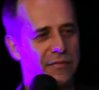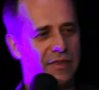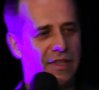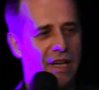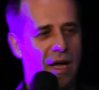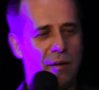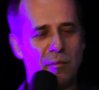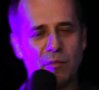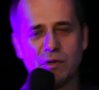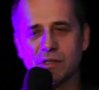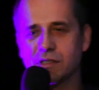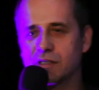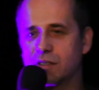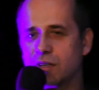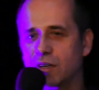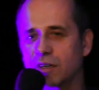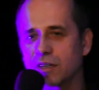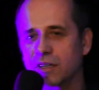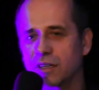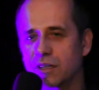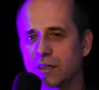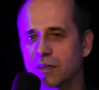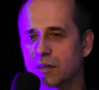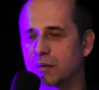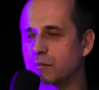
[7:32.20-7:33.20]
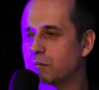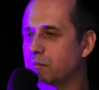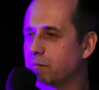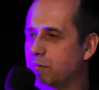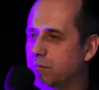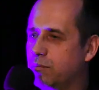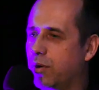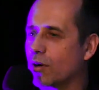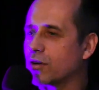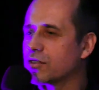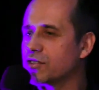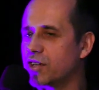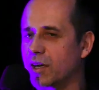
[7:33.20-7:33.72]
Tam od strony
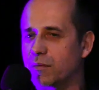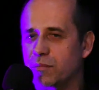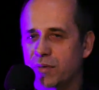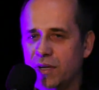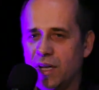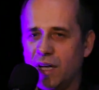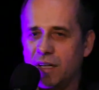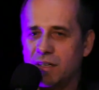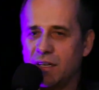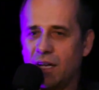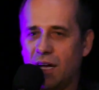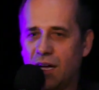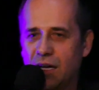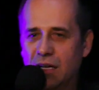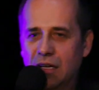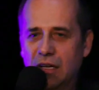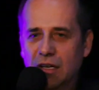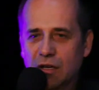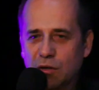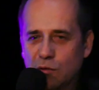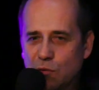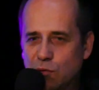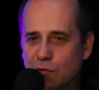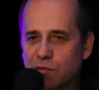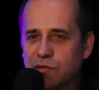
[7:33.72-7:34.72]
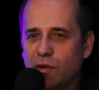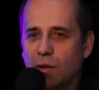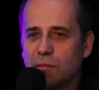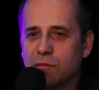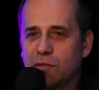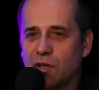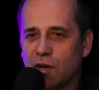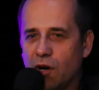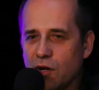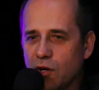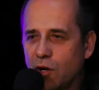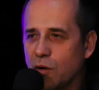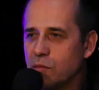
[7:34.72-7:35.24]
pogrzebienia główną
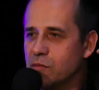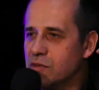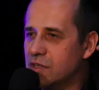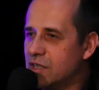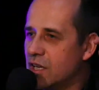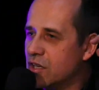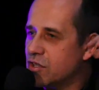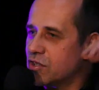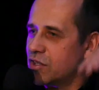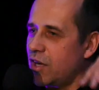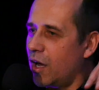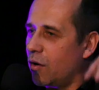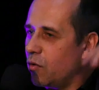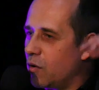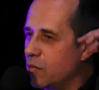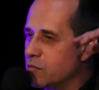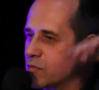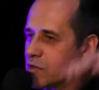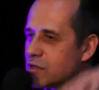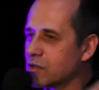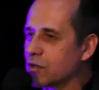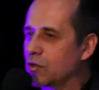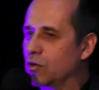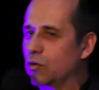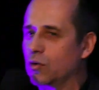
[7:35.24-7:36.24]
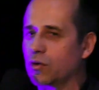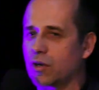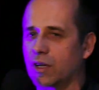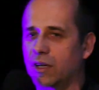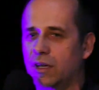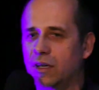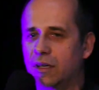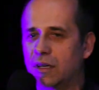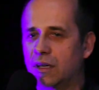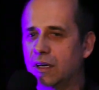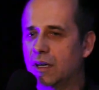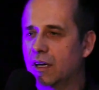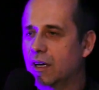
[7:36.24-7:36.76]
drogą zjeżdżałem z
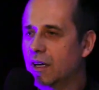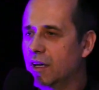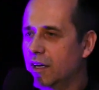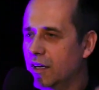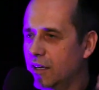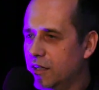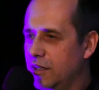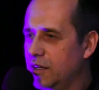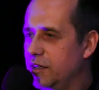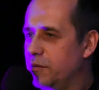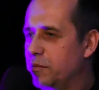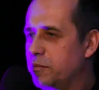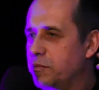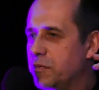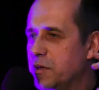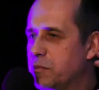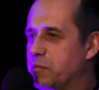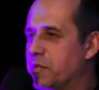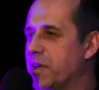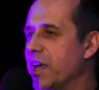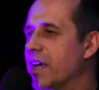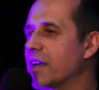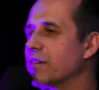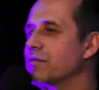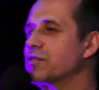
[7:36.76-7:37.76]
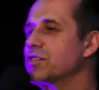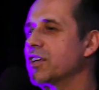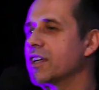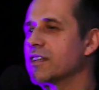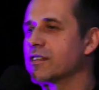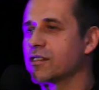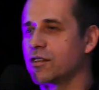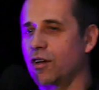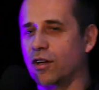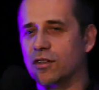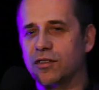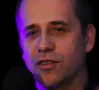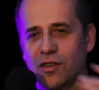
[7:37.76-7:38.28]
góry i, i pierwsze
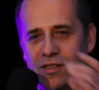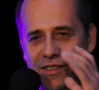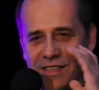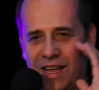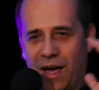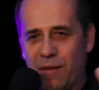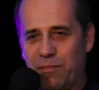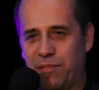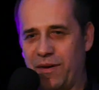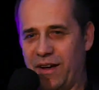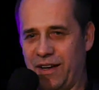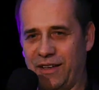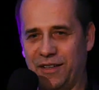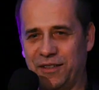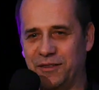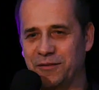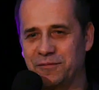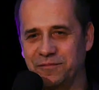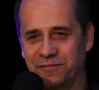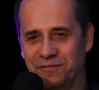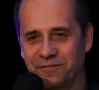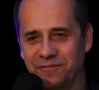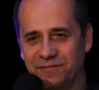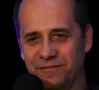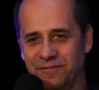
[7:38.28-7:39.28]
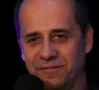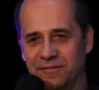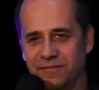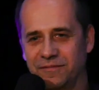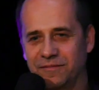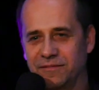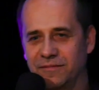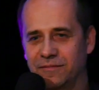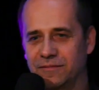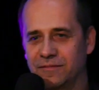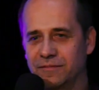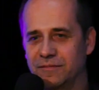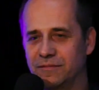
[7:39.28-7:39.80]
co to zapach.
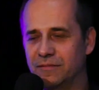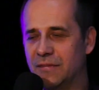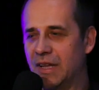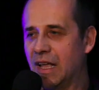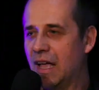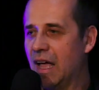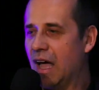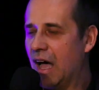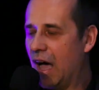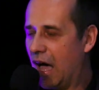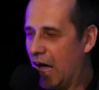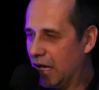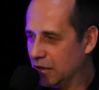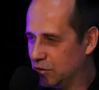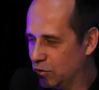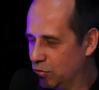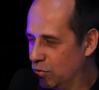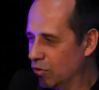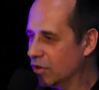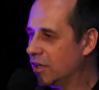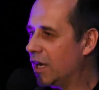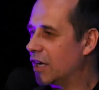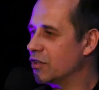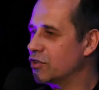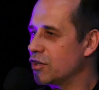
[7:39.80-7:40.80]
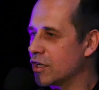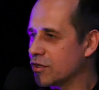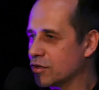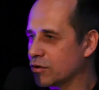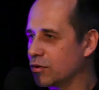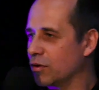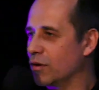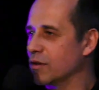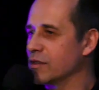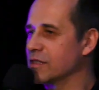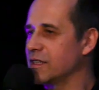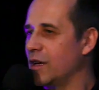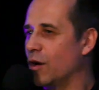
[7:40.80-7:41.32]
A druga rzecz,
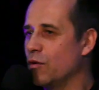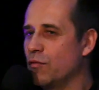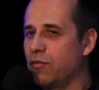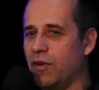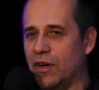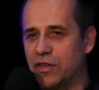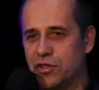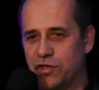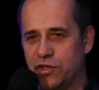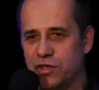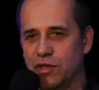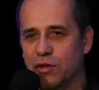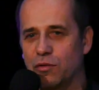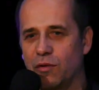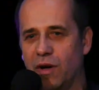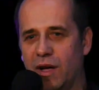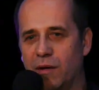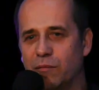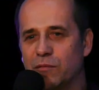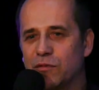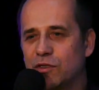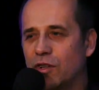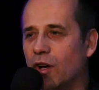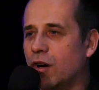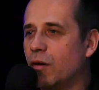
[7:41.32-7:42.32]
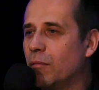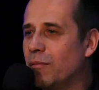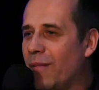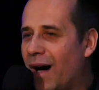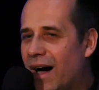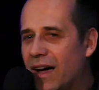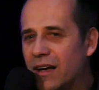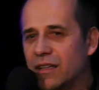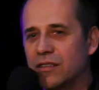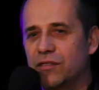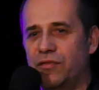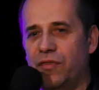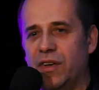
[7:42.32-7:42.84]
którą zauważyłem, to
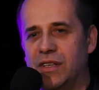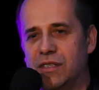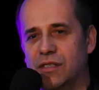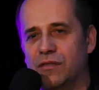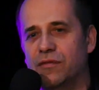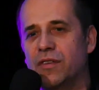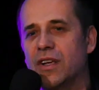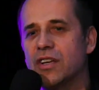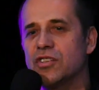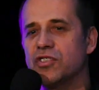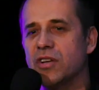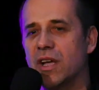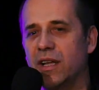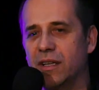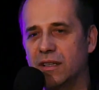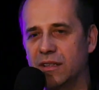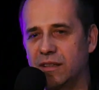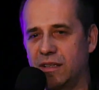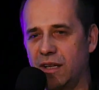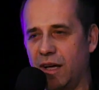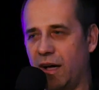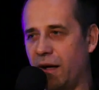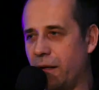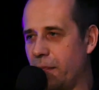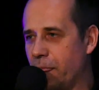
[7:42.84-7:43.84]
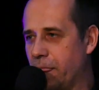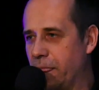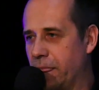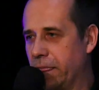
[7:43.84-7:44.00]
martwe zwierzęta